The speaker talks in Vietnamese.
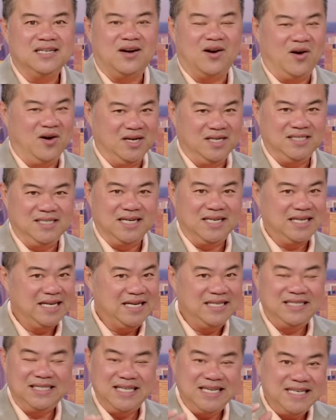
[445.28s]
rồi những
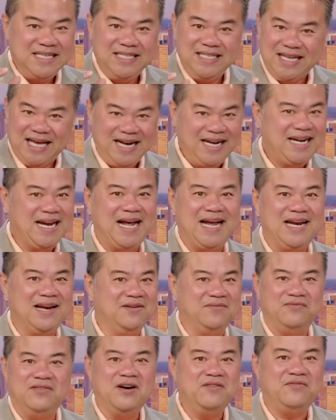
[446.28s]
cái tin nhắn này
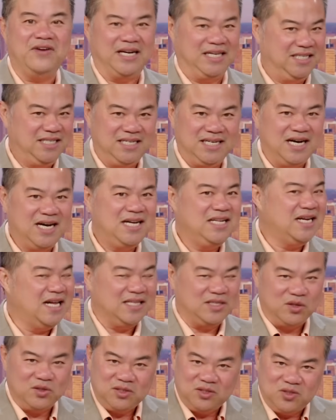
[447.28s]
là vớ vẩn nữa
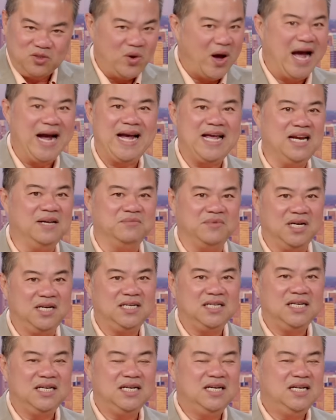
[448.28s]
là tôi xóa ngay lập
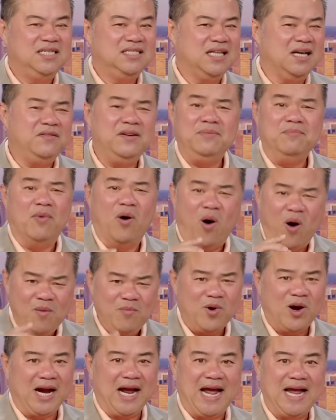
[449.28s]
tức tại vì mỗi
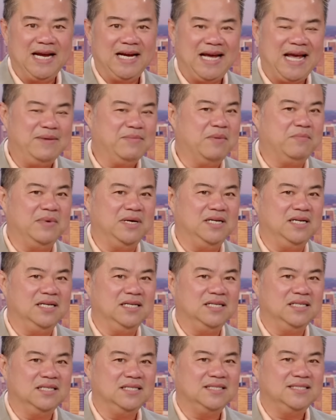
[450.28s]
một ngày khi mà mình
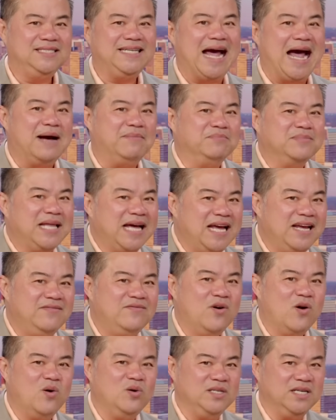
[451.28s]
chạm tay
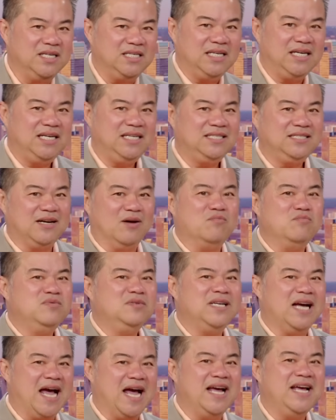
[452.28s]
vô những cái
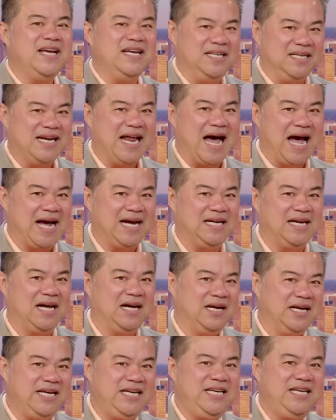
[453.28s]
công nghệ hiện đại nè
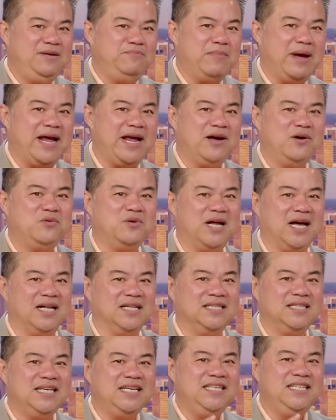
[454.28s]
email nè
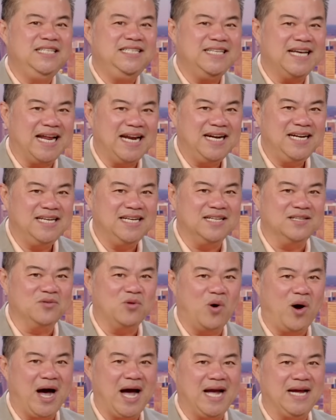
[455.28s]
tin nhắn điện
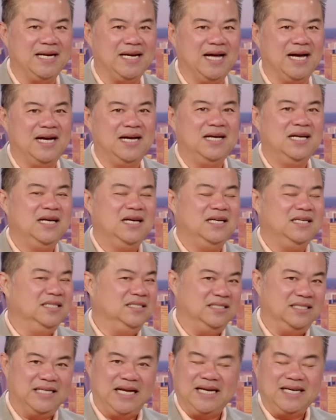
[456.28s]
thoại nè
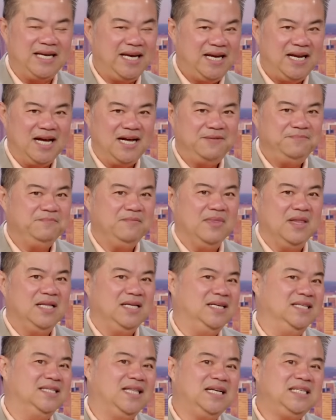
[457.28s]
này kia đó
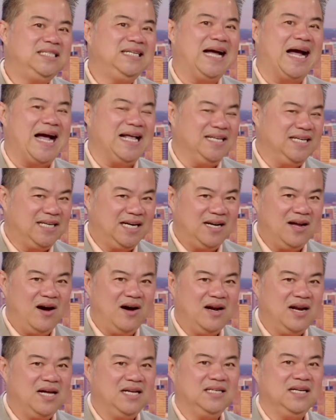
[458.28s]
thì tất cả những cái
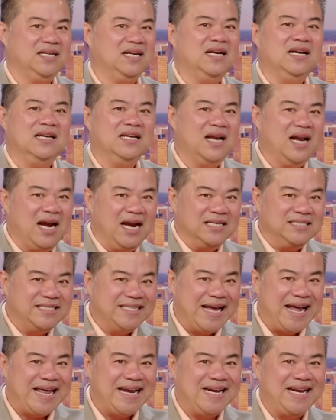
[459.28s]
đó nó nó nó, nó
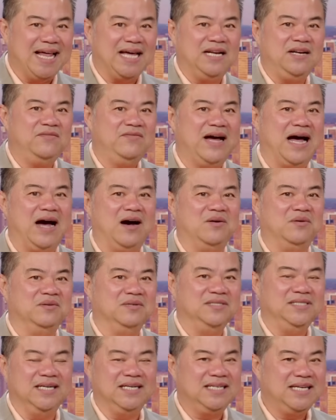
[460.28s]
xen lẫn vào
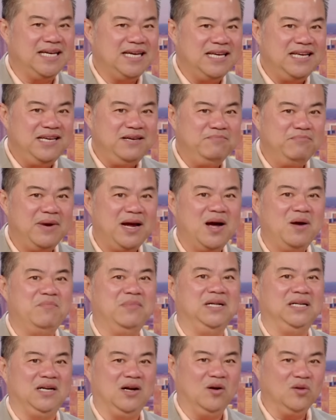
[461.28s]
những cái email
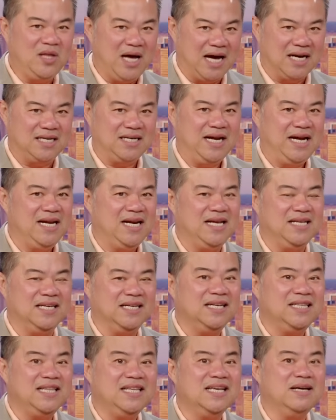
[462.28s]
mình có thật hay là
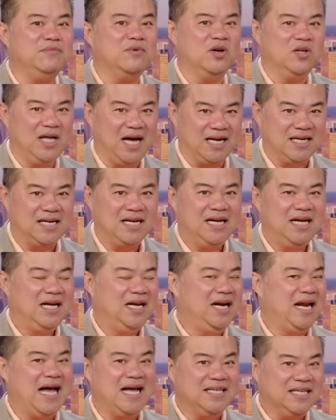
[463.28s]
những cái tin nhắn mình có thật
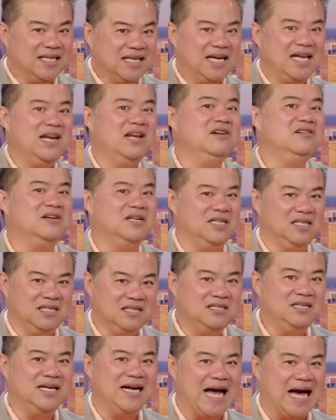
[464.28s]
là những cái lừa
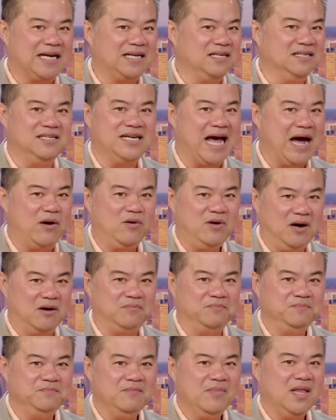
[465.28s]
lừa gạt lừa đảo
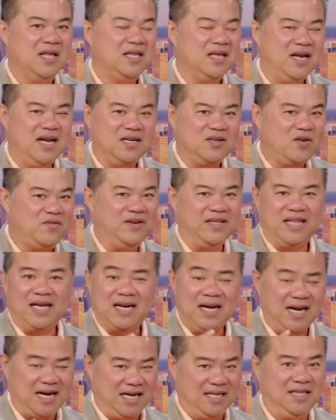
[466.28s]
không cho nên quý vị
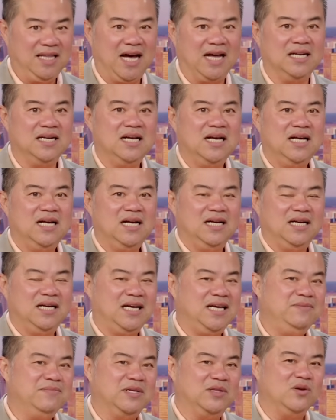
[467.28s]
thật là cẩn thận
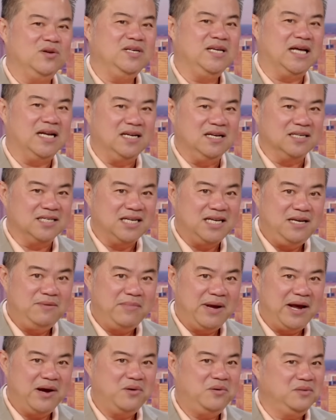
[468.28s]
khi mà tôi nhận được
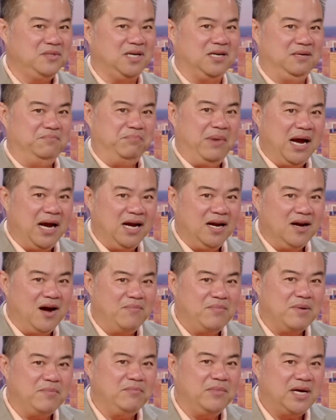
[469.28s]
email từ Bank
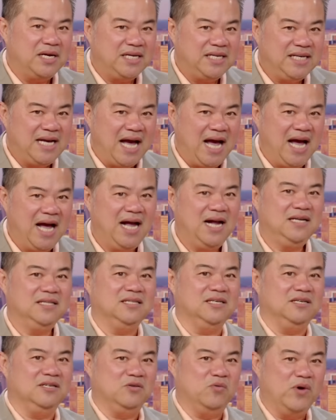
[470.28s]
of America,
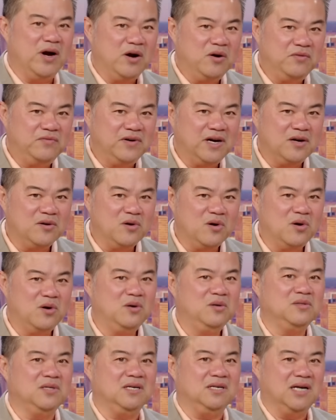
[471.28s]
từ Wells
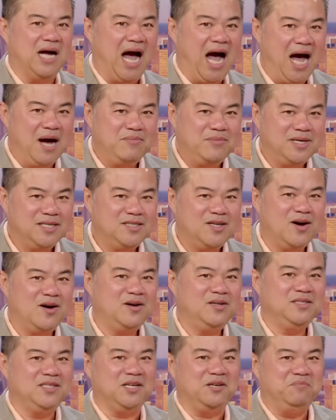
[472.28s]
Fargo, từ
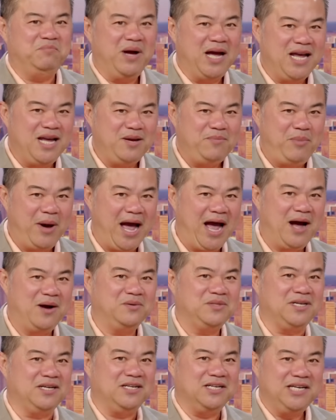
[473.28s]
Amazon, từ
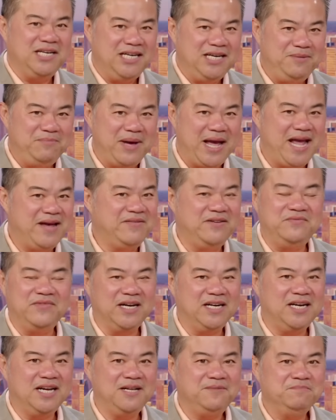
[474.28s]
PayPal, từ eBay vân
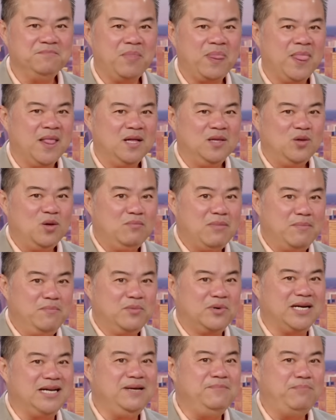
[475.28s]
vân đó, tôi
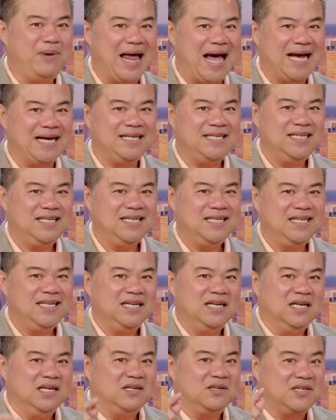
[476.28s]
bấm reply,
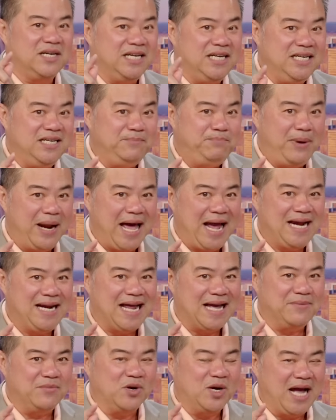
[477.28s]
reply
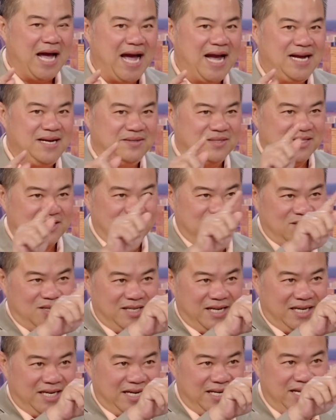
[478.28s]
lại một cái, tôi,
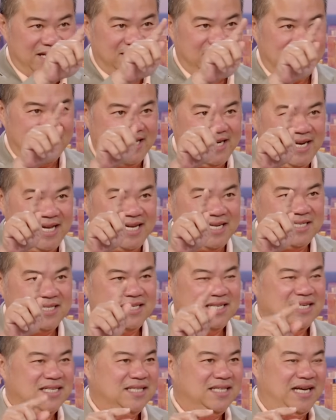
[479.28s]
tôi nhìn cái địa chỉ lên
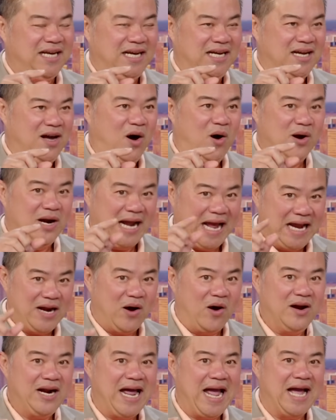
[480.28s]
thì hồi nãy
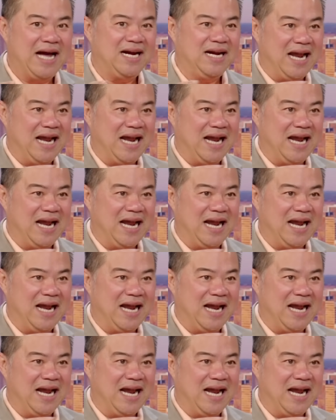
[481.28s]
rõ ràng